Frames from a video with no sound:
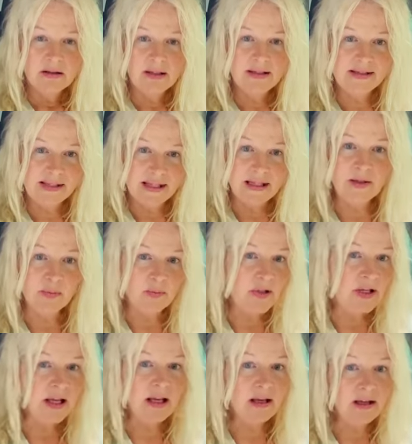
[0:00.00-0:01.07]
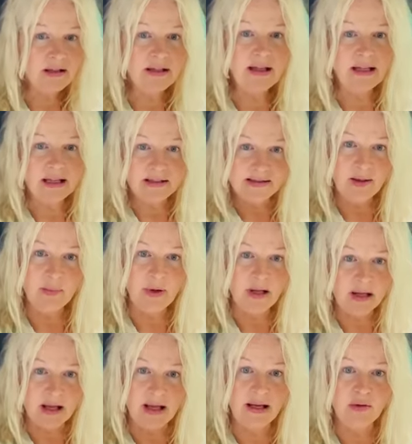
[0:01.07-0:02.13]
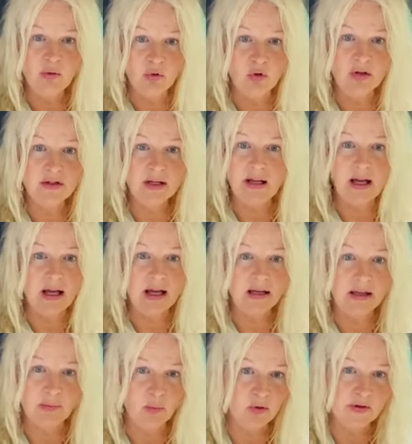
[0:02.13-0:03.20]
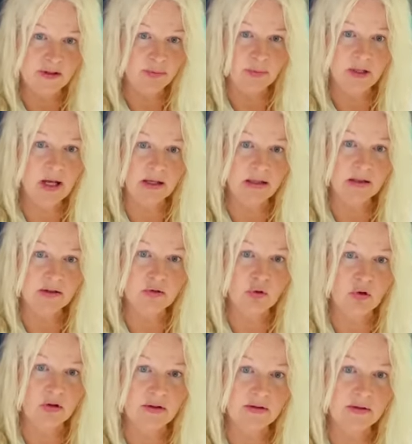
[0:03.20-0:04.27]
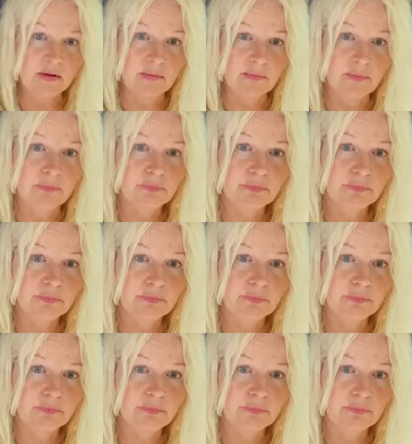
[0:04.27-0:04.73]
ist jedem, der da jetzt hier mal reinhört, klar, da muss ich mich gar nicht zu äußern.